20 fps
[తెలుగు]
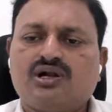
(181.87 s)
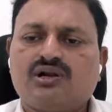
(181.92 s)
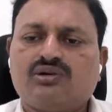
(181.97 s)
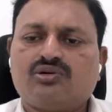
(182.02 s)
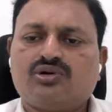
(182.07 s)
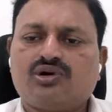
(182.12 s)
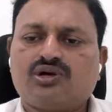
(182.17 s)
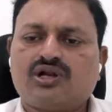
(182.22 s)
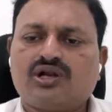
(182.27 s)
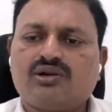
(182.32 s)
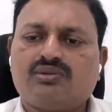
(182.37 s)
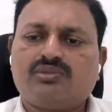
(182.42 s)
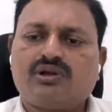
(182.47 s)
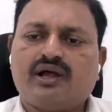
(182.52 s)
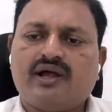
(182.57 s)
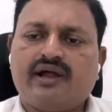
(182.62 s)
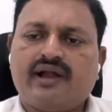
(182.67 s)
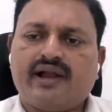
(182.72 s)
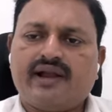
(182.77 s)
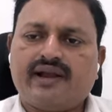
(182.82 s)
టోటల్
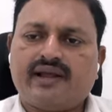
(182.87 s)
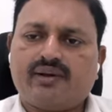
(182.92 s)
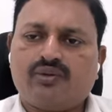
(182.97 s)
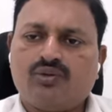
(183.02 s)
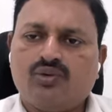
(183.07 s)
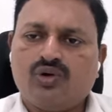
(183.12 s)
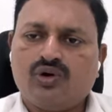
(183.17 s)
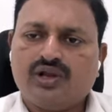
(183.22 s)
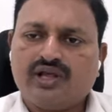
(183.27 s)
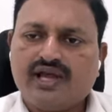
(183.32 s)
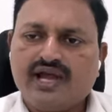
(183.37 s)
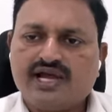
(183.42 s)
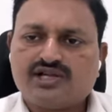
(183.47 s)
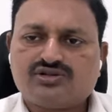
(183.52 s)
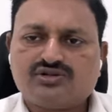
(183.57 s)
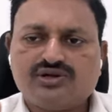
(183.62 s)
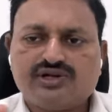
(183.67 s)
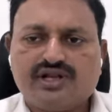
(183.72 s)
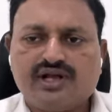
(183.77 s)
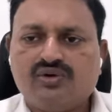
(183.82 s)
ఓన్ క్యాష్
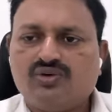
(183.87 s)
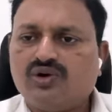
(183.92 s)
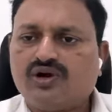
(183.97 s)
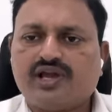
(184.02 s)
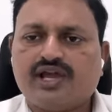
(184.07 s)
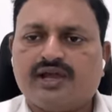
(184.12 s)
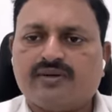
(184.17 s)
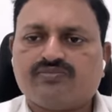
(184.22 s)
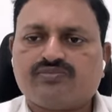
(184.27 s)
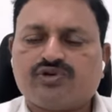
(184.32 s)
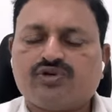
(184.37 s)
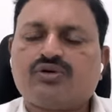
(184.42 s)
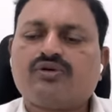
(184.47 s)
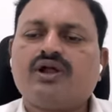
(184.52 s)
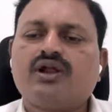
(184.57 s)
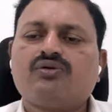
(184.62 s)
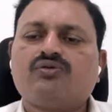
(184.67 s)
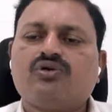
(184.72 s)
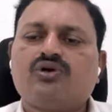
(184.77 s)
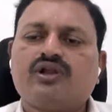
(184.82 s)
ఉంటే ఓకే
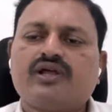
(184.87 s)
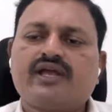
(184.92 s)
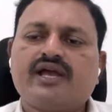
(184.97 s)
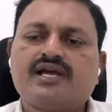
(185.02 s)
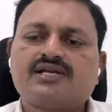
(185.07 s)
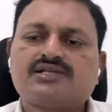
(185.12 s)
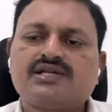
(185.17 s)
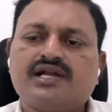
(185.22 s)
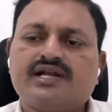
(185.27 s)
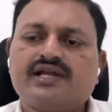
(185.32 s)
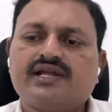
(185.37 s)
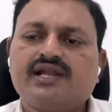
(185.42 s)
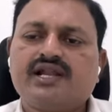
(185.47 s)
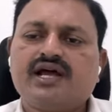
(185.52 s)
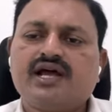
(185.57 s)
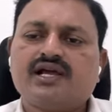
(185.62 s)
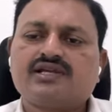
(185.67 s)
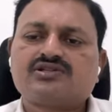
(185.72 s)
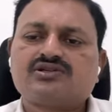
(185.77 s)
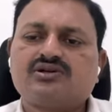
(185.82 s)
ఒకవేళ ఓన్ క్యాష్ థర్టీ
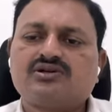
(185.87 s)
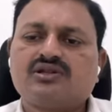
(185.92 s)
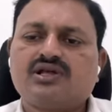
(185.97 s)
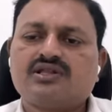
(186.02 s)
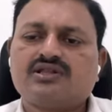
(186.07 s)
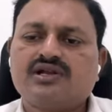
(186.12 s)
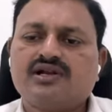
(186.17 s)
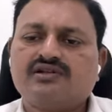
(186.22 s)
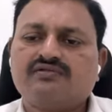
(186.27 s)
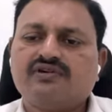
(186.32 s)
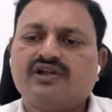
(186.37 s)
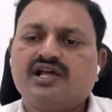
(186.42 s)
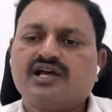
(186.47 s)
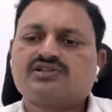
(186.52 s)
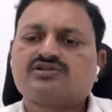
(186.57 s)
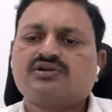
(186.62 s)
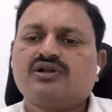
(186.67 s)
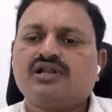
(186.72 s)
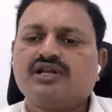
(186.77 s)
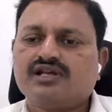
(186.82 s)
ల్యాక్స్ థర్టీ ఫైవ్
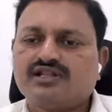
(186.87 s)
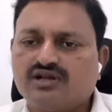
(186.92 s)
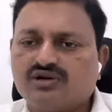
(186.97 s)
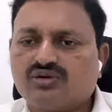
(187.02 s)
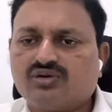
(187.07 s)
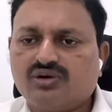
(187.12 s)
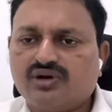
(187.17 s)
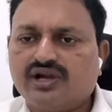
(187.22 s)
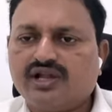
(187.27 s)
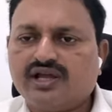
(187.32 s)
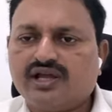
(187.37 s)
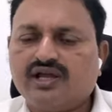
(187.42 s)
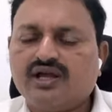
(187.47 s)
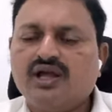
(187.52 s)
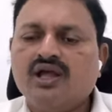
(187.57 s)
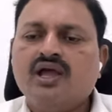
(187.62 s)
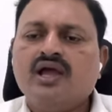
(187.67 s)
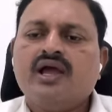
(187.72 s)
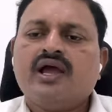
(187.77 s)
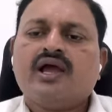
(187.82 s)
ల్యాక్స్ లేదనుకోండి
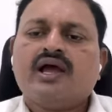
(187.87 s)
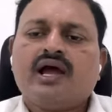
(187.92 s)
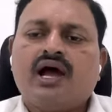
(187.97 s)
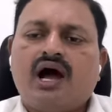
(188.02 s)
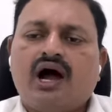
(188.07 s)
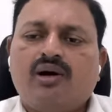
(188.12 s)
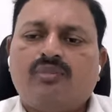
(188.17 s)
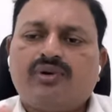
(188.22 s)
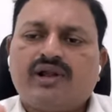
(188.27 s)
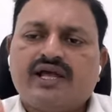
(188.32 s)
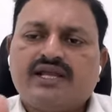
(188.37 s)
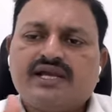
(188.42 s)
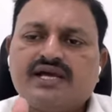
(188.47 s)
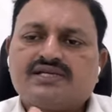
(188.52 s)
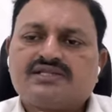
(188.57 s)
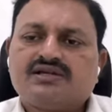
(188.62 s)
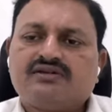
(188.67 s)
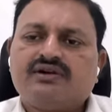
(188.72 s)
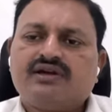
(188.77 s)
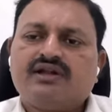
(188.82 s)
అప్పుడు ఏం
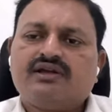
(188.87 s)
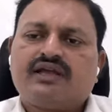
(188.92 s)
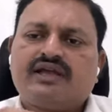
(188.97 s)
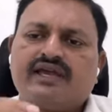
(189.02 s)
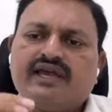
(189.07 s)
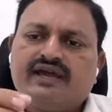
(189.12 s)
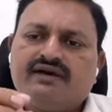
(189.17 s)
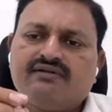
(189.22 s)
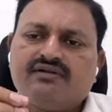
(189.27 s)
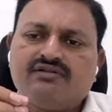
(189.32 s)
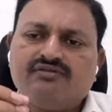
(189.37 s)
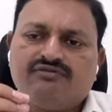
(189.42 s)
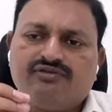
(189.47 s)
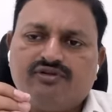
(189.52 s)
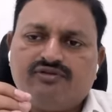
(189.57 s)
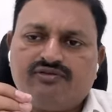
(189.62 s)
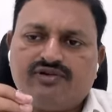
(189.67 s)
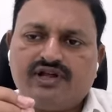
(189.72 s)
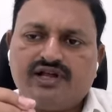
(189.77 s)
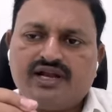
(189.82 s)
చేస్తామంటే కేవలం
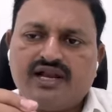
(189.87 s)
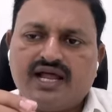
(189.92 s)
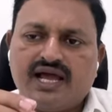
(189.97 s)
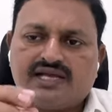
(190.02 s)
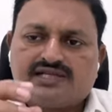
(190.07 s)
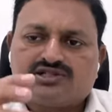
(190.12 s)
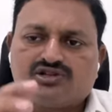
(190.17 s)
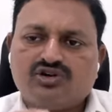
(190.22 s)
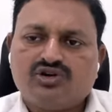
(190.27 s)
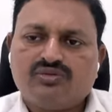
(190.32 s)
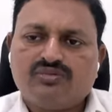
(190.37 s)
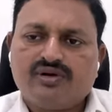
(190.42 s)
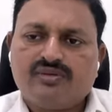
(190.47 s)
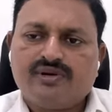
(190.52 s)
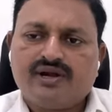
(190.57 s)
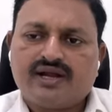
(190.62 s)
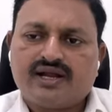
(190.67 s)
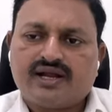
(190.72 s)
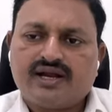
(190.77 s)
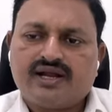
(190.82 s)
ఫిఫ్టీన్ ల్యాక్స్ డౌన్
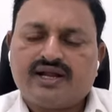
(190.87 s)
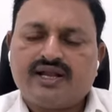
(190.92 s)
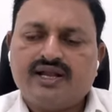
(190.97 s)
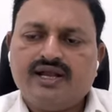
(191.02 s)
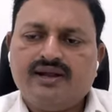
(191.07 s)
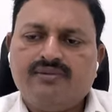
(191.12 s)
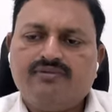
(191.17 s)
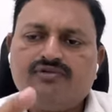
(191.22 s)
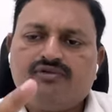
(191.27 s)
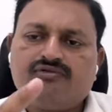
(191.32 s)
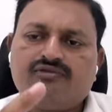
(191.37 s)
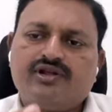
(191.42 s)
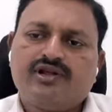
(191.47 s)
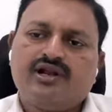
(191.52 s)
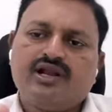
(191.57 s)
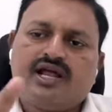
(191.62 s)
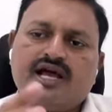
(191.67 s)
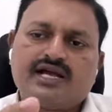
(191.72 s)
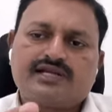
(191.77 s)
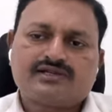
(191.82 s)
పేమెంట్ కట్టి
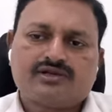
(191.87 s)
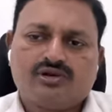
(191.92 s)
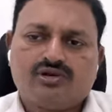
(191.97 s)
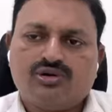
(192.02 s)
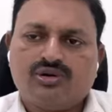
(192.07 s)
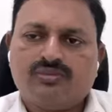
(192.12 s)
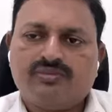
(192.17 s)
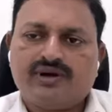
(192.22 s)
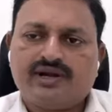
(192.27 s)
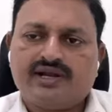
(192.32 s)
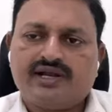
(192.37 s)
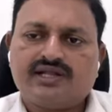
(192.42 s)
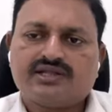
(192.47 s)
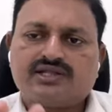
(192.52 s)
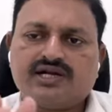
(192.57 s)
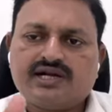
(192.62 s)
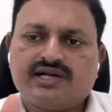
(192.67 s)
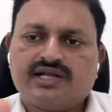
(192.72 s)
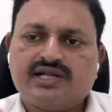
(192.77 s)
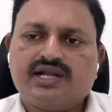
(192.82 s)
ఫిఫ్టీన్ ల్యాక్స్ లోన్ పెట్టి
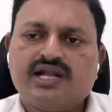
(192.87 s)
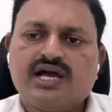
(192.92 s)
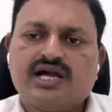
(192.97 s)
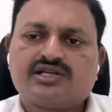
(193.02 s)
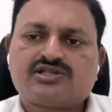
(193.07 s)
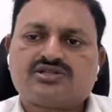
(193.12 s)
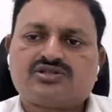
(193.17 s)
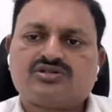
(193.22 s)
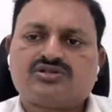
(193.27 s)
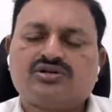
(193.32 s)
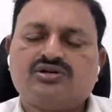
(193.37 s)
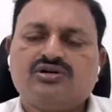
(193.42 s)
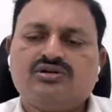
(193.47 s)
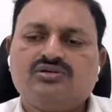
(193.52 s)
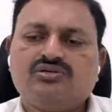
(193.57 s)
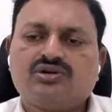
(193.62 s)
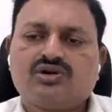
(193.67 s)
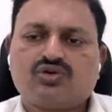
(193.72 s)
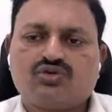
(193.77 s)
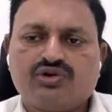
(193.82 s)
థర్టీ ల్యాక్స్తో
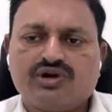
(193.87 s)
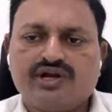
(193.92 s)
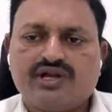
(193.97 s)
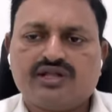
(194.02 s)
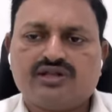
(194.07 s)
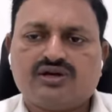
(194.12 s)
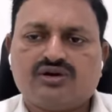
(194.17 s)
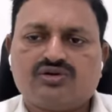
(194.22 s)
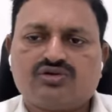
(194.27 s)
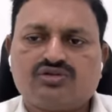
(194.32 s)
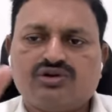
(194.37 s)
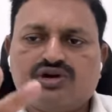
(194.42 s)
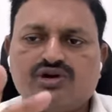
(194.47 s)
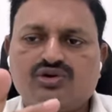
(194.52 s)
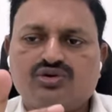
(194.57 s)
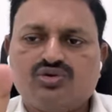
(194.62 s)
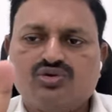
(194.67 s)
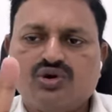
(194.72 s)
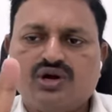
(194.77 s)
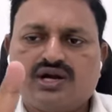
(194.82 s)
ఒక ట్వంటీ ట్వంటీ
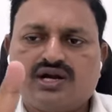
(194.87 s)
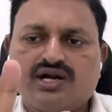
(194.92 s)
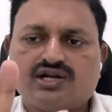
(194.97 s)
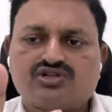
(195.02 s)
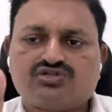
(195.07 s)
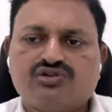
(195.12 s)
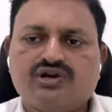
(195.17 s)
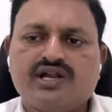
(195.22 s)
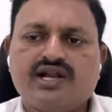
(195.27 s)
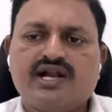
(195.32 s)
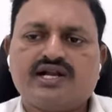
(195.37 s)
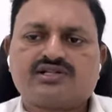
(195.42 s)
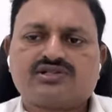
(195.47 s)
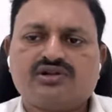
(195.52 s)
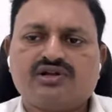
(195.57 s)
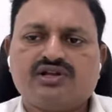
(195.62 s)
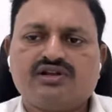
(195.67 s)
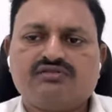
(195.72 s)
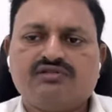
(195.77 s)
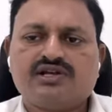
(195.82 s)
టూ హండ్రెడ్ స్క్వేర్
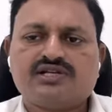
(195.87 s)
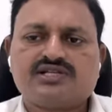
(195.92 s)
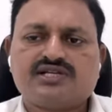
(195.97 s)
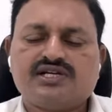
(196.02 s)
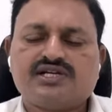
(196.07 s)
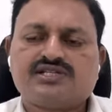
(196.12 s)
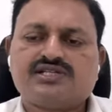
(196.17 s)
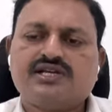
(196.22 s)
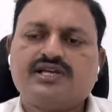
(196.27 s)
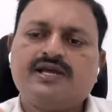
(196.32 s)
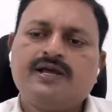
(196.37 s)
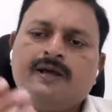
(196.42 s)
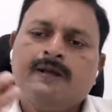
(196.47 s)
యార్డ్స్లో ఇన్వెస్ట్ చేసి